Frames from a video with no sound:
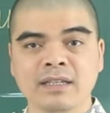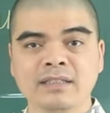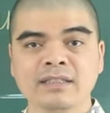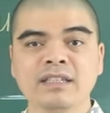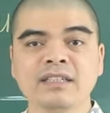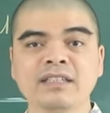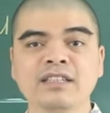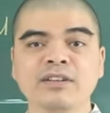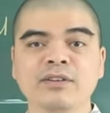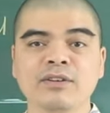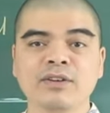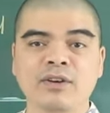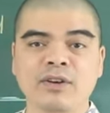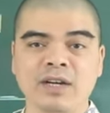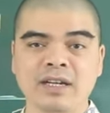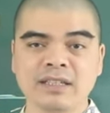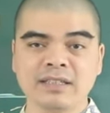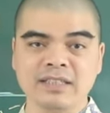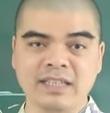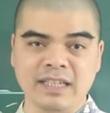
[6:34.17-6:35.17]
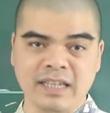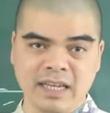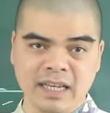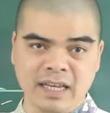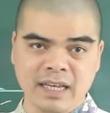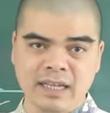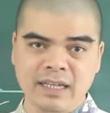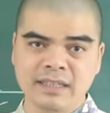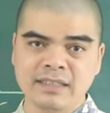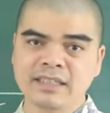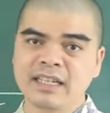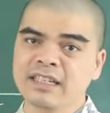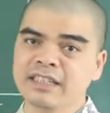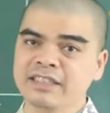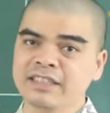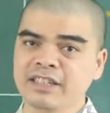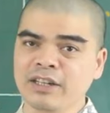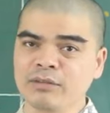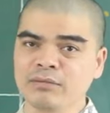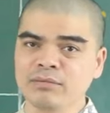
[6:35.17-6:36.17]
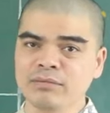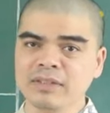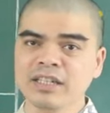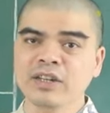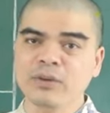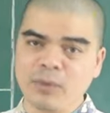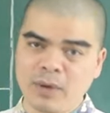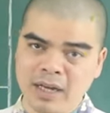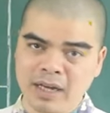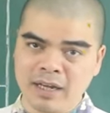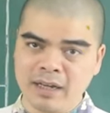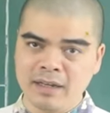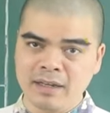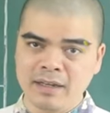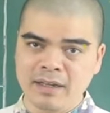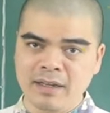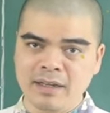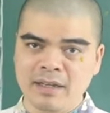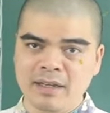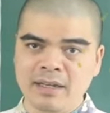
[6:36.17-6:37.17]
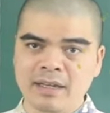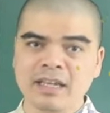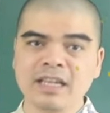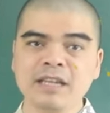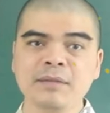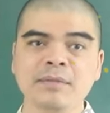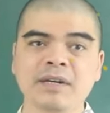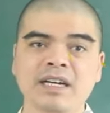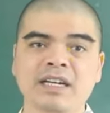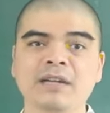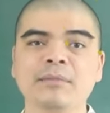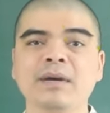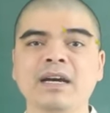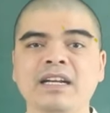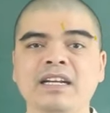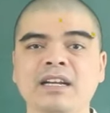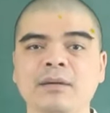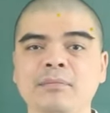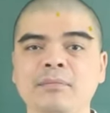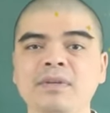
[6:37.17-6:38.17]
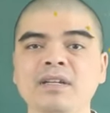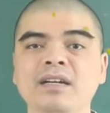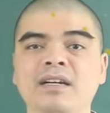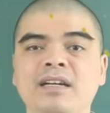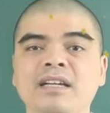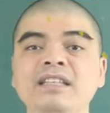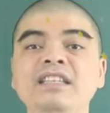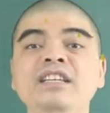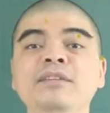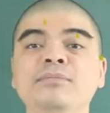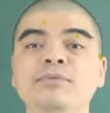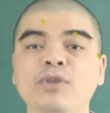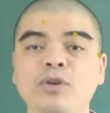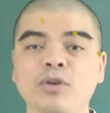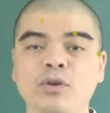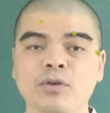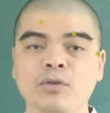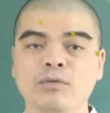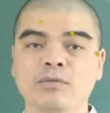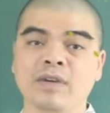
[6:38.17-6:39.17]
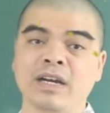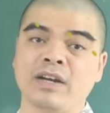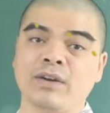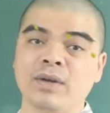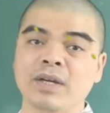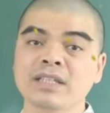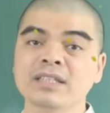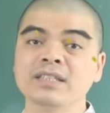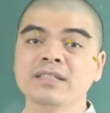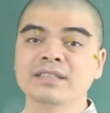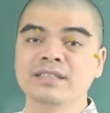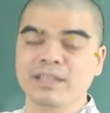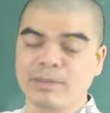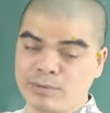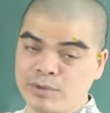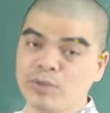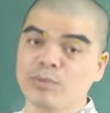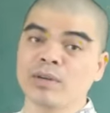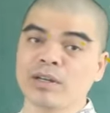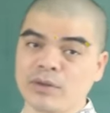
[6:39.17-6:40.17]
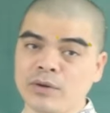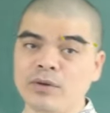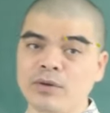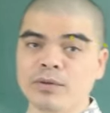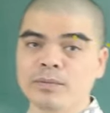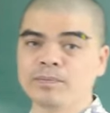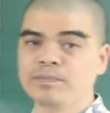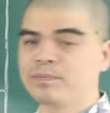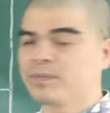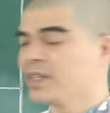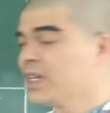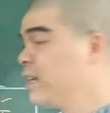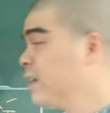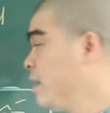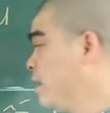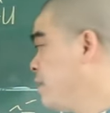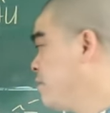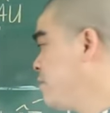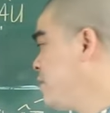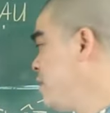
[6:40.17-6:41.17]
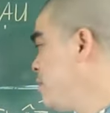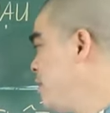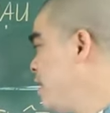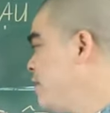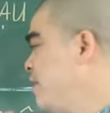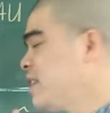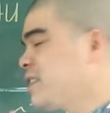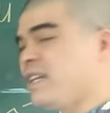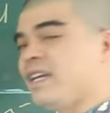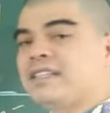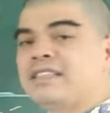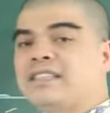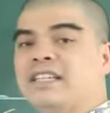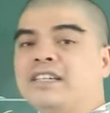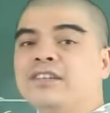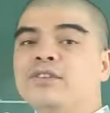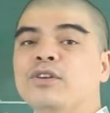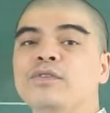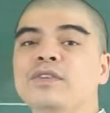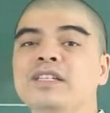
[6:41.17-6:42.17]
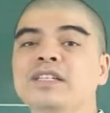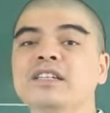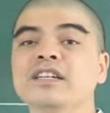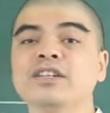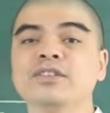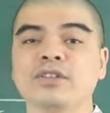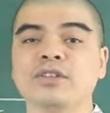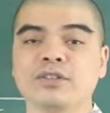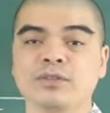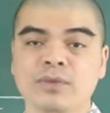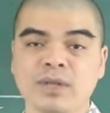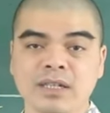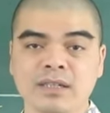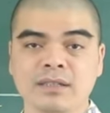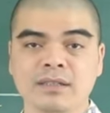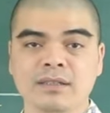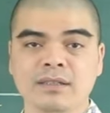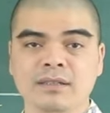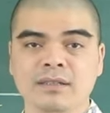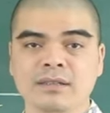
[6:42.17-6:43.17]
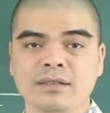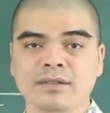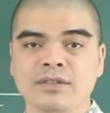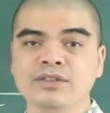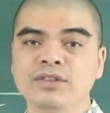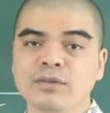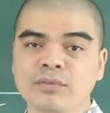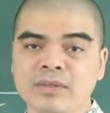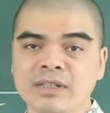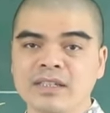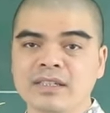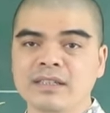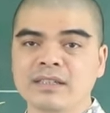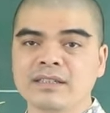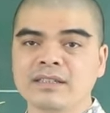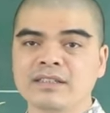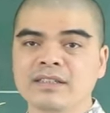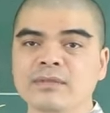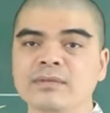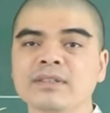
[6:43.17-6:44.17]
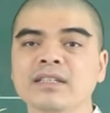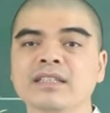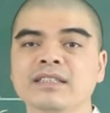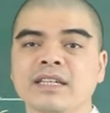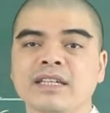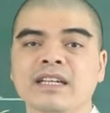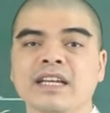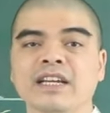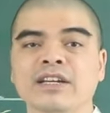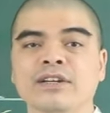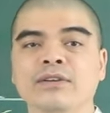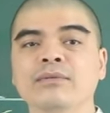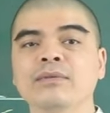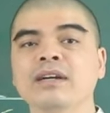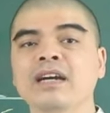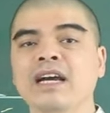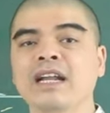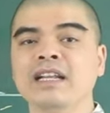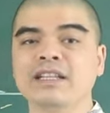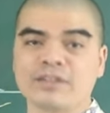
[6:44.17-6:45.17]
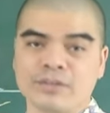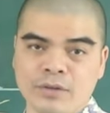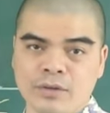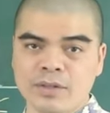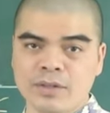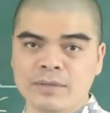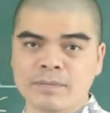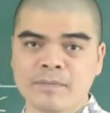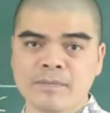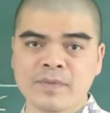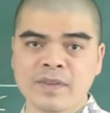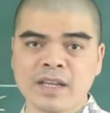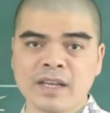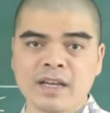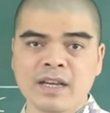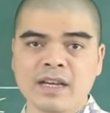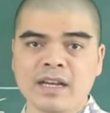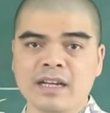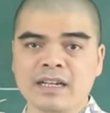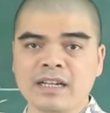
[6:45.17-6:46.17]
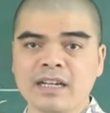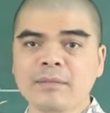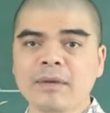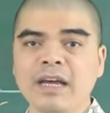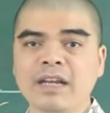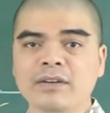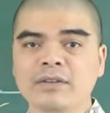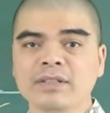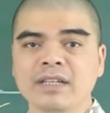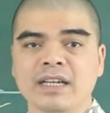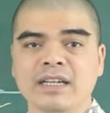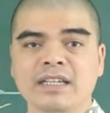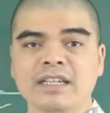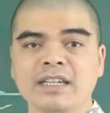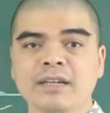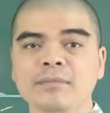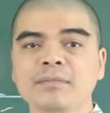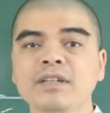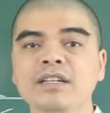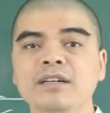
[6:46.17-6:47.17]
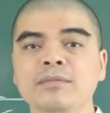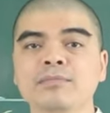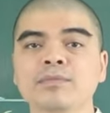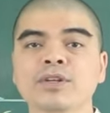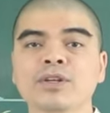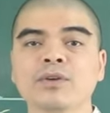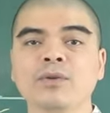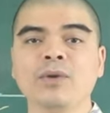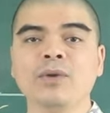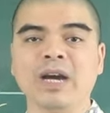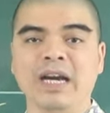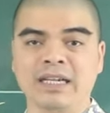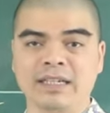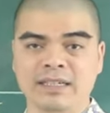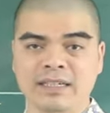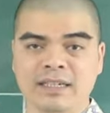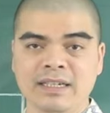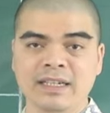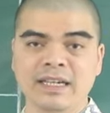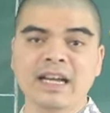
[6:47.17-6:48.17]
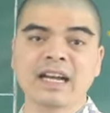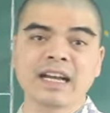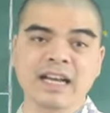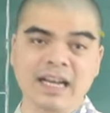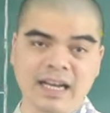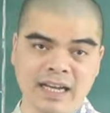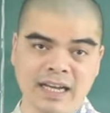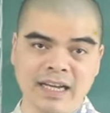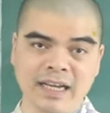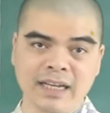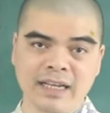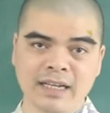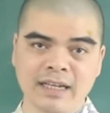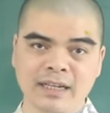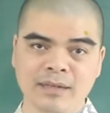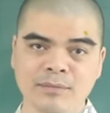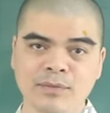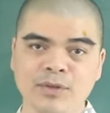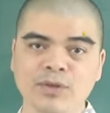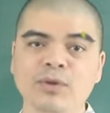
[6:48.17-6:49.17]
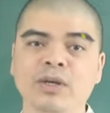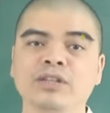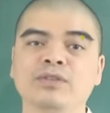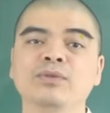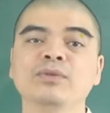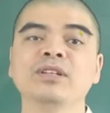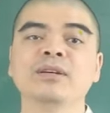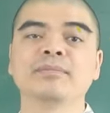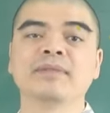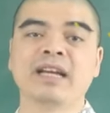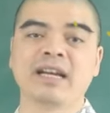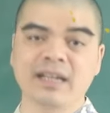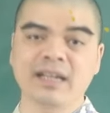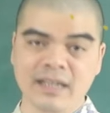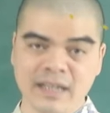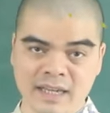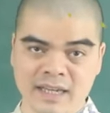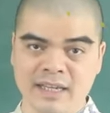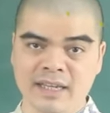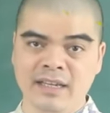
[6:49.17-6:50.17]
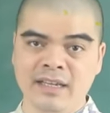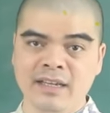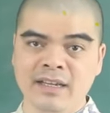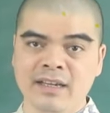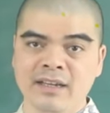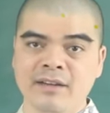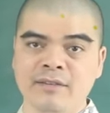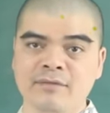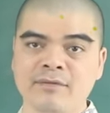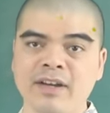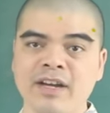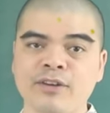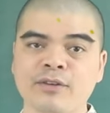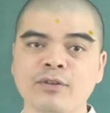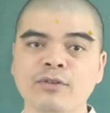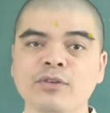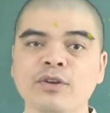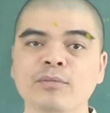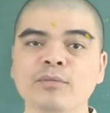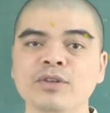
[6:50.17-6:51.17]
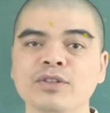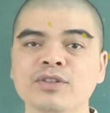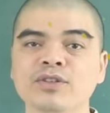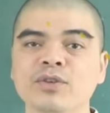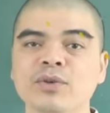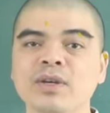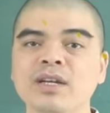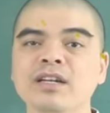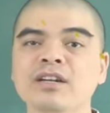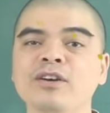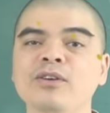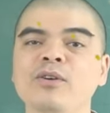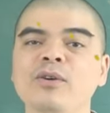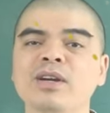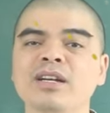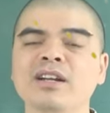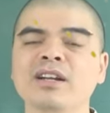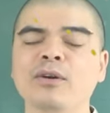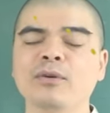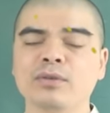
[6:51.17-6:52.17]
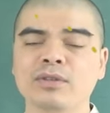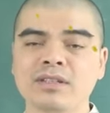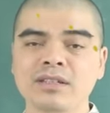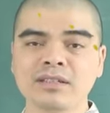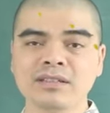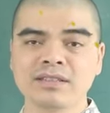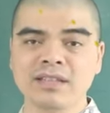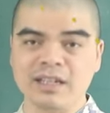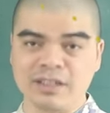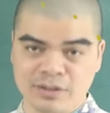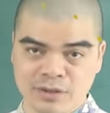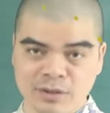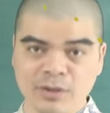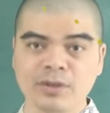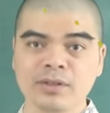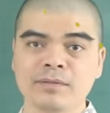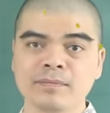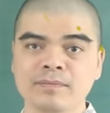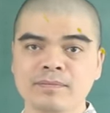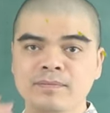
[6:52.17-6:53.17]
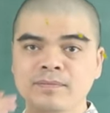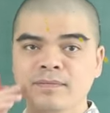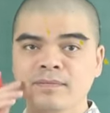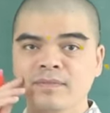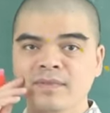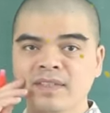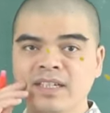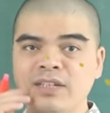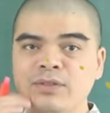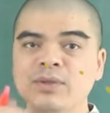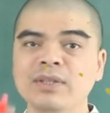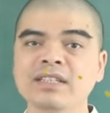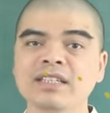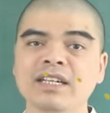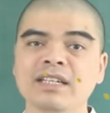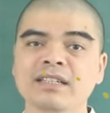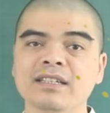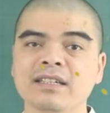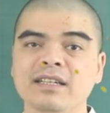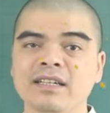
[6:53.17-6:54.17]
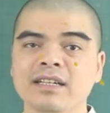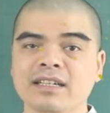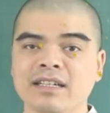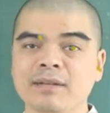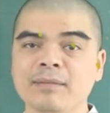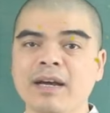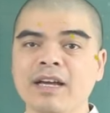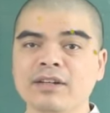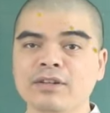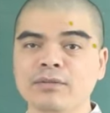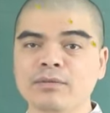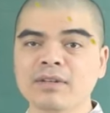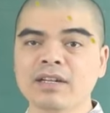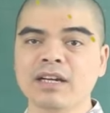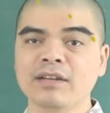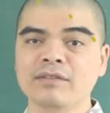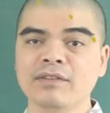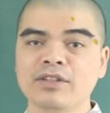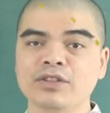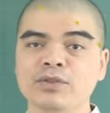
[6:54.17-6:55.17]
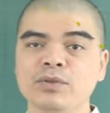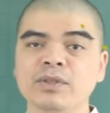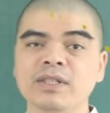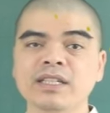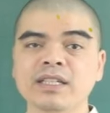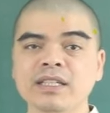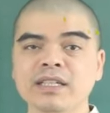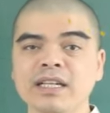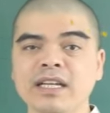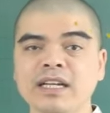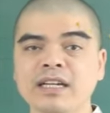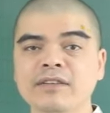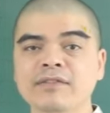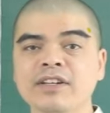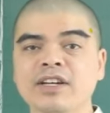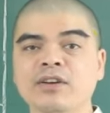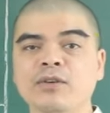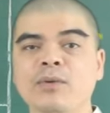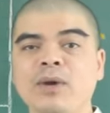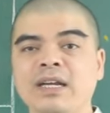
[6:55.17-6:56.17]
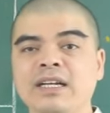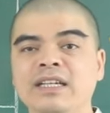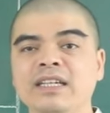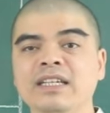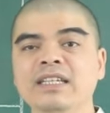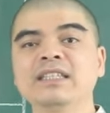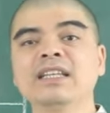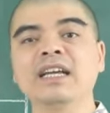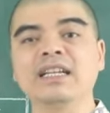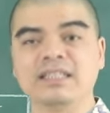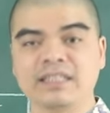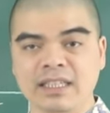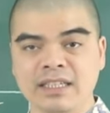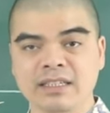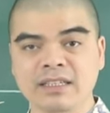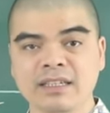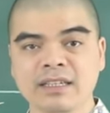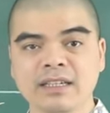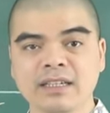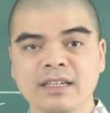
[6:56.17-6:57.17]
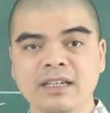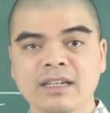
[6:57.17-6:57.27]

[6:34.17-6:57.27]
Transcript: Nhưng điều đó sẽ nhanh chóng đi qua khi mà các bạn nắm được cái nhịp độ và có cái sự tập trung cao độ. Vận may về tài chính đối với những người tuổi Tuất nói chung ấy, trong cái thời gian này cũng khá là tốt. À, các bạn có thể kiếm được một khoản khá khá, một khoản thu nhập đáng kể và cũng có một số cái cơ hội đầu tư rất là tốt. À, tuy nhiên, các bạn cũng cần phải chú ý đến cái việc quản lý tài chính,